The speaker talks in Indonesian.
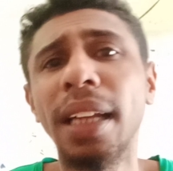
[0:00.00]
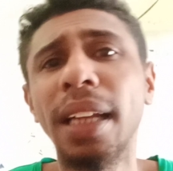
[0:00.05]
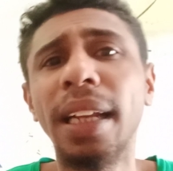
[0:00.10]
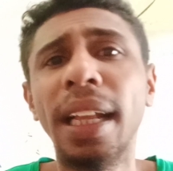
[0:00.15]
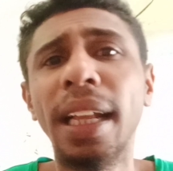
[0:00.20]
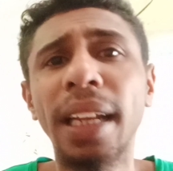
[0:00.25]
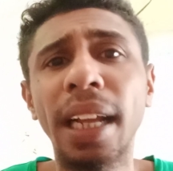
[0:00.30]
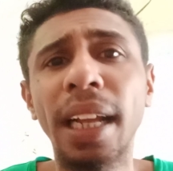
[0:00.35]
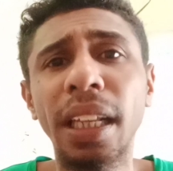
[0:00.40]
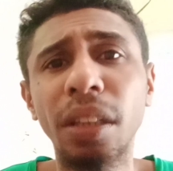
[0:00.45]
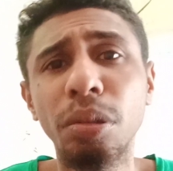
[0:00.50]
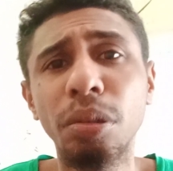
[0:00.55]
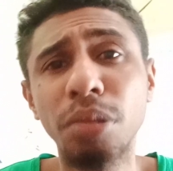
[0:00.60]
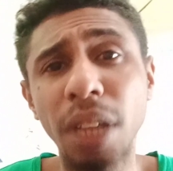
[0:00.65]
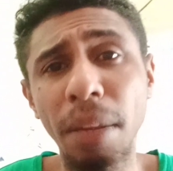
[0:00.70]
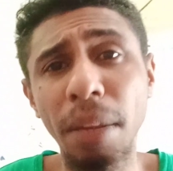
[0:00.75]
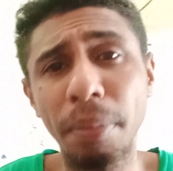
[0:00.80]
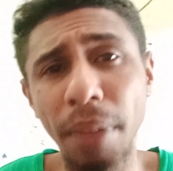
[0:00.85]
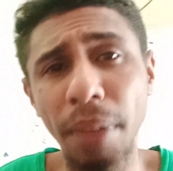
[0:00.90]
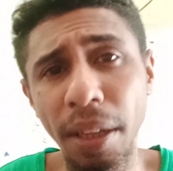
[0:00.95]
daerah itu
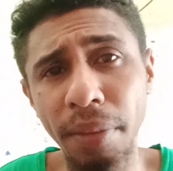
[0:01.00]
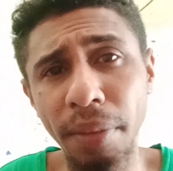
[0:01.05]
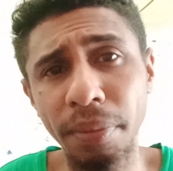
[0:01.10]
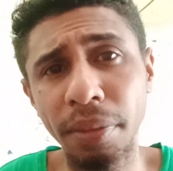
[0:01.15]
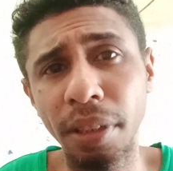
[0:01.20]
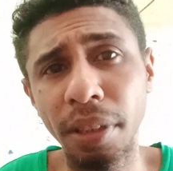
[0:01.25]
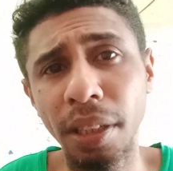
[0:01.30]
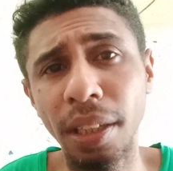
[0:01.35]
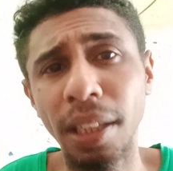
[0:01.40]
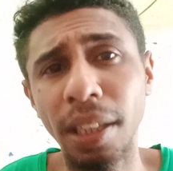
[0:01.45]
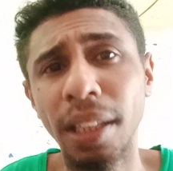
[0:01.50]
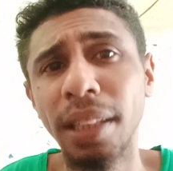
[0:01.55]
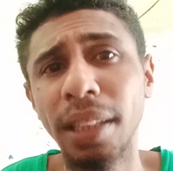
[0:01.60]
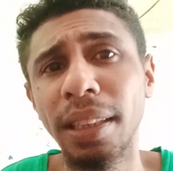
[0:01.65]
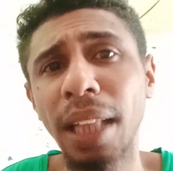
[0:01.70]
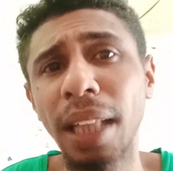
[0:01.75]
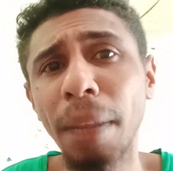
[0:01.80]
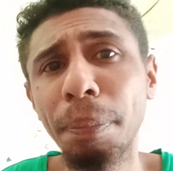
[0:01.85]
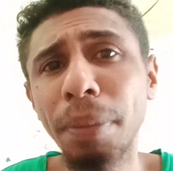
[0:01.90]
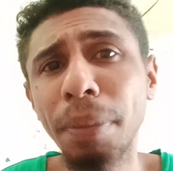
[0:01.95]
sama,
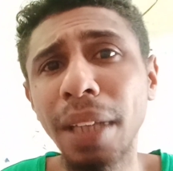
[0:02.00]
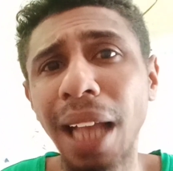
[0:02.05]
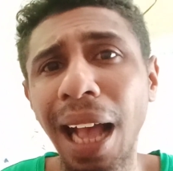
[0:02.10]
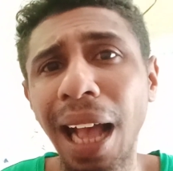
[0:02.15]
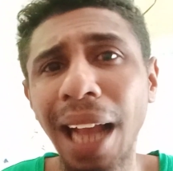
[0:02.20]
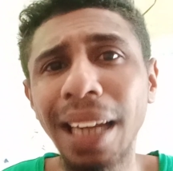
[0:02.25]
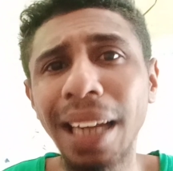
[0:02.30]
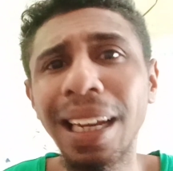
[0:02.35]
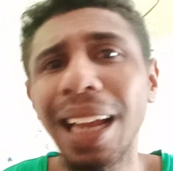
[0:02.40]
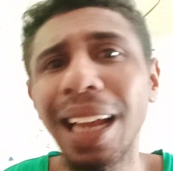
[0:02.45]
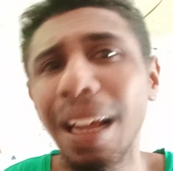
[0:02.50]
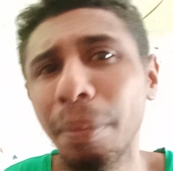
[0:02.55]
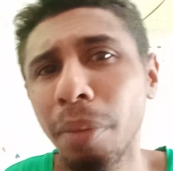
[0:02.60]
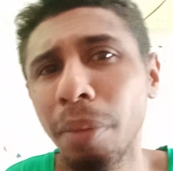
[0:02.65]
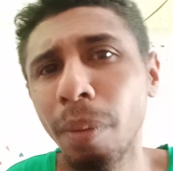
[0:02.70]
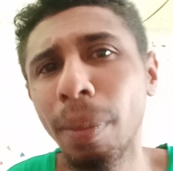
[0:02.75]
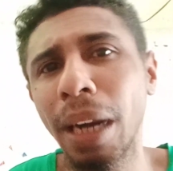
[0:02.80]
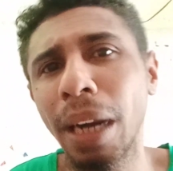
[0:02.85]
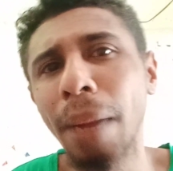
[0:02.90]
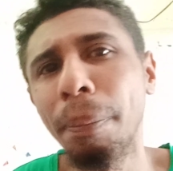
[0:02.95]
tapi ada
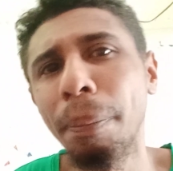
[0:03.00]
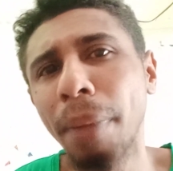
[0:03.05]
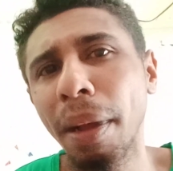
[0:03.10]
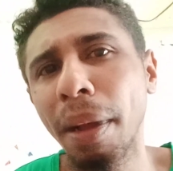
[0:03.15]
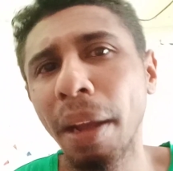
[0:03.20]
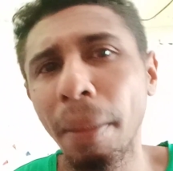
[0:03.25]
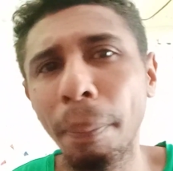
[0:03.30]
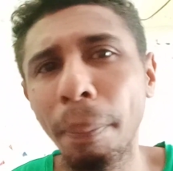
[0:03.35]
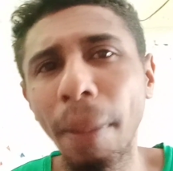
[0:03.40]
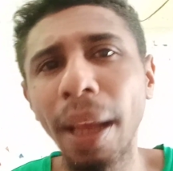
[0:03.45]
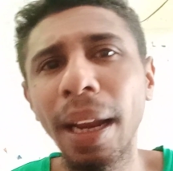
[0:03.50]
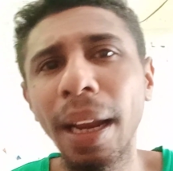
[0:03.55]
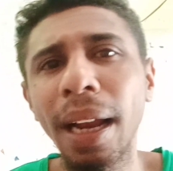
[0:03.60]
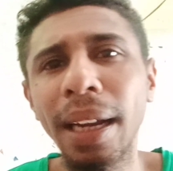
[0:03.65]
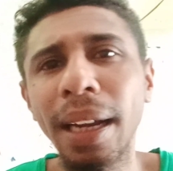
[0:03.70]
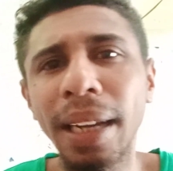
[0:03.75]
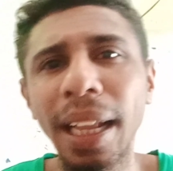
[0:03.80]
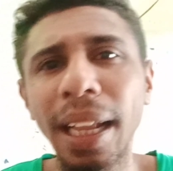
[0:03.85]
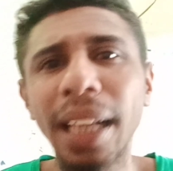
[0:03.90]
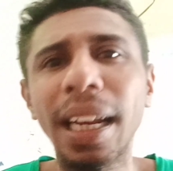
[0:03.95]
beberapa
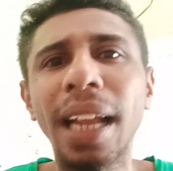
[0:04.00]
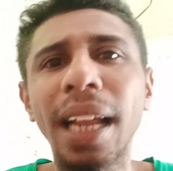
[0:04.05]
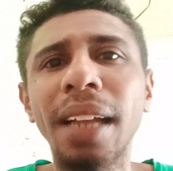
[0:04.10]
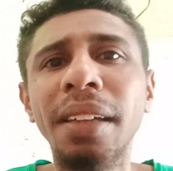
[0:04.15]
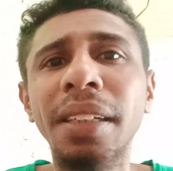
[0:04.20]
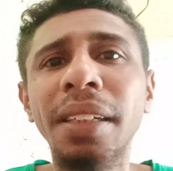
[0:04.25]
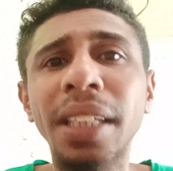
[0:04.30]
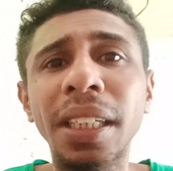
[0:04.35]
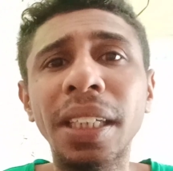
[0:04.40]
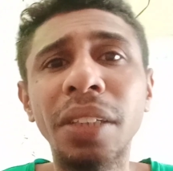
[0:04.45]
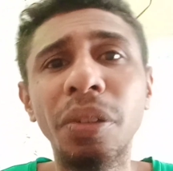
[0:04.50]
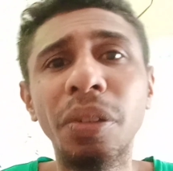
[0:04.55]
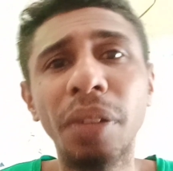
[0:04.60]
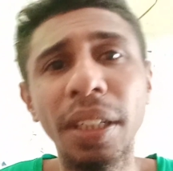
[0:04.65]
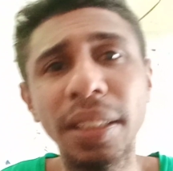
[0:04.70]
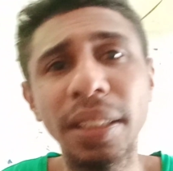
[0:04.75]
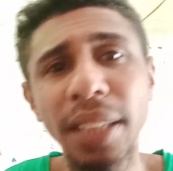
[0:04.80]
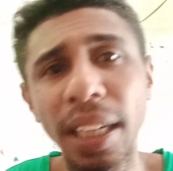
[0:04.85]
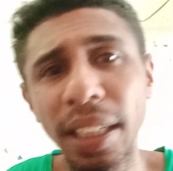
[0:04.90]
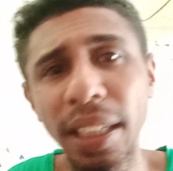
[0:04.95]
kepala daerah di
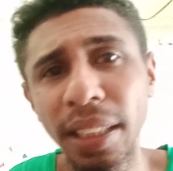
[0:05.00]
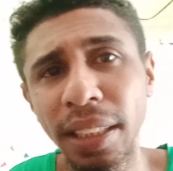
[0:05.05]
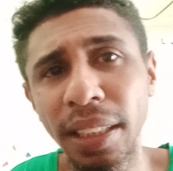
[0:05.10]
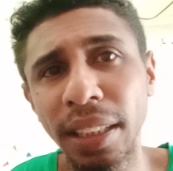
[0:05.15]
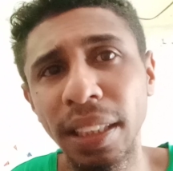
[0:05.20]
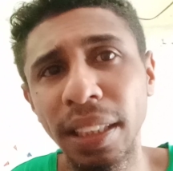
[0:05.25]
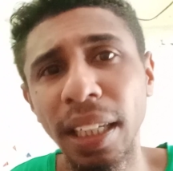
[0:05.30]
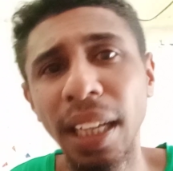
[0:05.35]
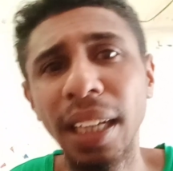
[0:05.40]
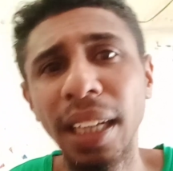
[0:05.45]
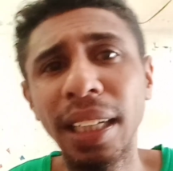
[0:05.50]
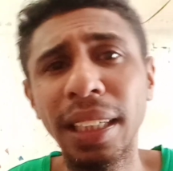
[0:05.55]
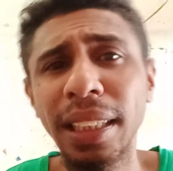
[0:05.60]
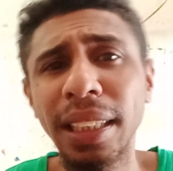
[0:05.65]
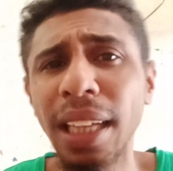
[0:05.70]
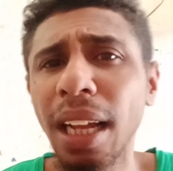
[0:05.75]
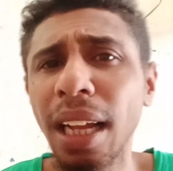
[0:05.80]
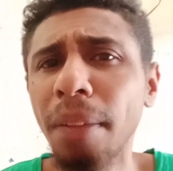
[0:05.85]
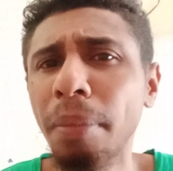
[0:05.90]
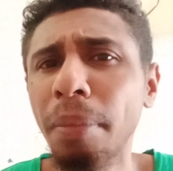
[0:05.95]
Indonesia ini
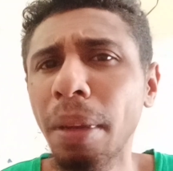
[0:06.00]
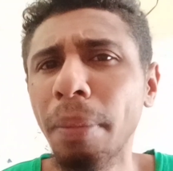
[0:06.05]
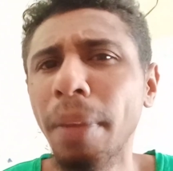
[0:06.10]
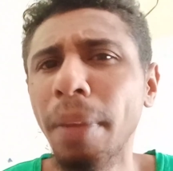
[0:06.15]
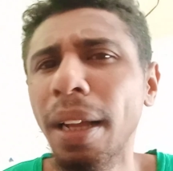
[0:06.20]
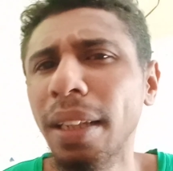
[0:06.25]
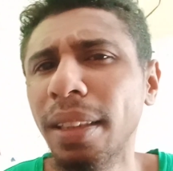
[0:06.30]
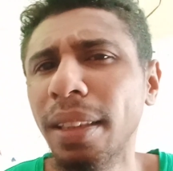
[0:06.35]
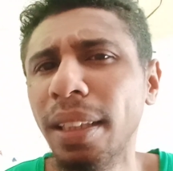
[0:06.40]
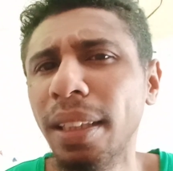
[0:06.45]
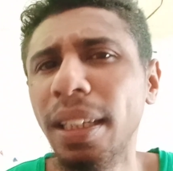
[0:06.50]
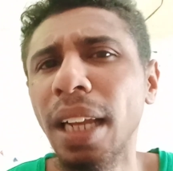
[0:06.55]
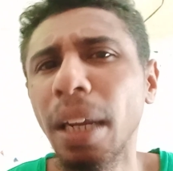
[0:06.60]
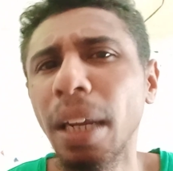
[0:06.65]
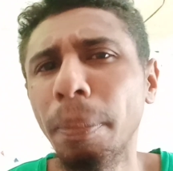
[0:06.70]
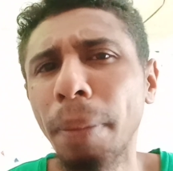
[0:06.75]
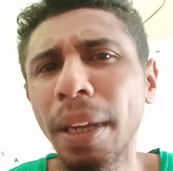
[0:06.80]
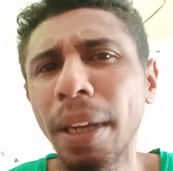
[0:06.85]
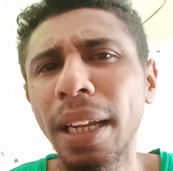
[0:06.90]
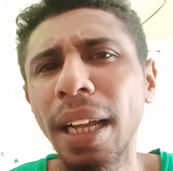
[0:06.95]
yang memang
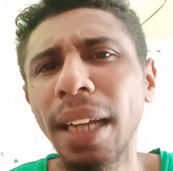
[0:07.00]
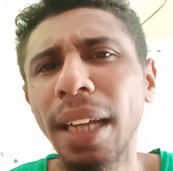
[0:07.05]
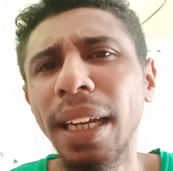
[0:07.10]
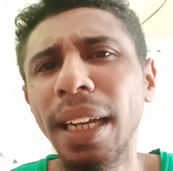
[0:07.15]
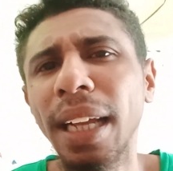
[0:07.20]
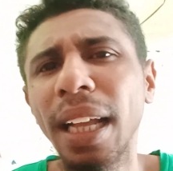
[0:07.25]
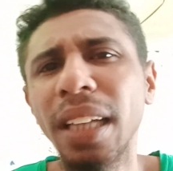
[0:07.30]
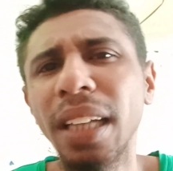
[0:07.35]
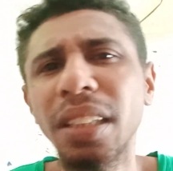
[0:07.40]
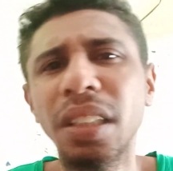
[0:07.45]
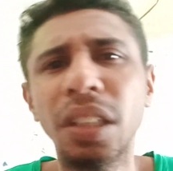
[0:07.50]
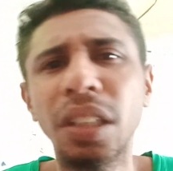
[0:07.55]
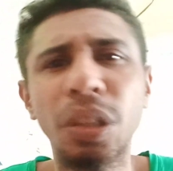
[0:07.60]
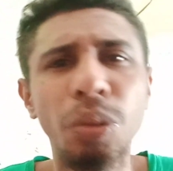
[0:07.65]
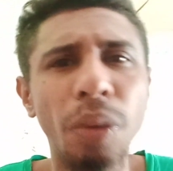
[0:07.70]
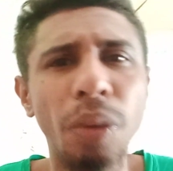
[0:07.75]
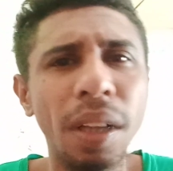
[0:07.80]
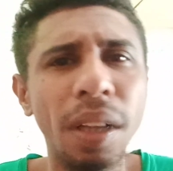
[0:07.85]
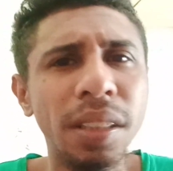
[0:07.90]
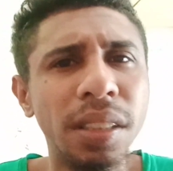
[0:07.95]
tidak peka dengan
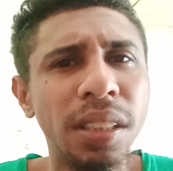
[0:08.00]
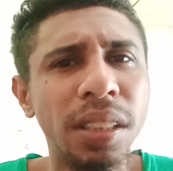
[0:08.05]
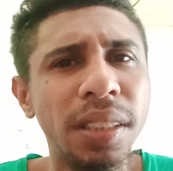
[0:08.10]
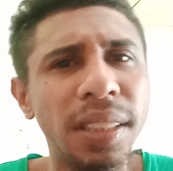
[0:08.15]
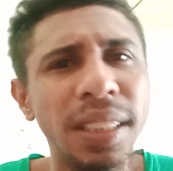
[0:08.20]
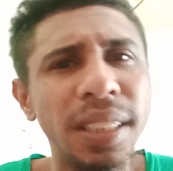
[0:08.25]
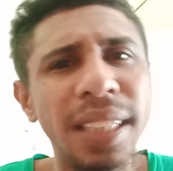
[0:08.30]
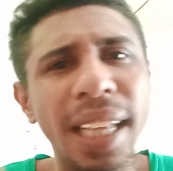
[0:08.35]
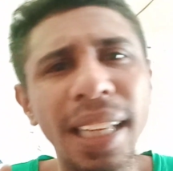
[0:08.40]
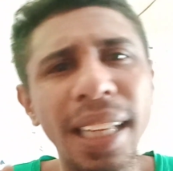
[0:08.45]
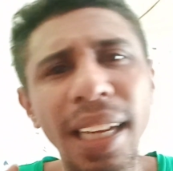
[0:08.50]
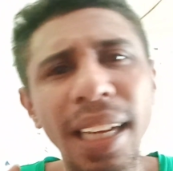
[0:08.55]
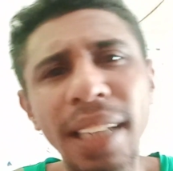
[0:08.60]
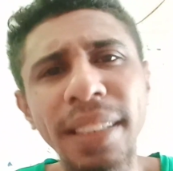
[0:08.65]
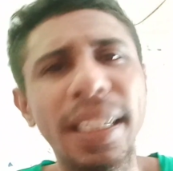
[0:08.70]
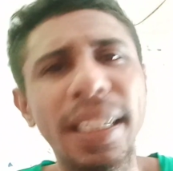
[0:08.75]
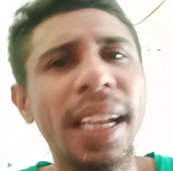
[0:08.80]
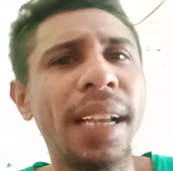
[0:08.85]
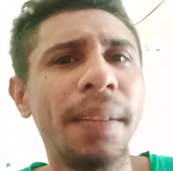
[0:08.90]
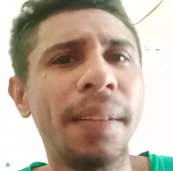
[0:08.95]
situasi di
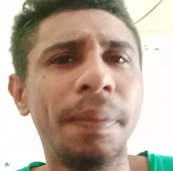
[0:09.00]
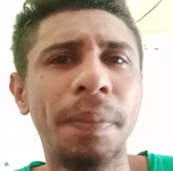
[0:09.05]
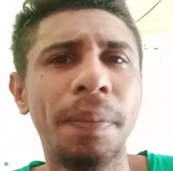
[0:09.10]
daerahnya.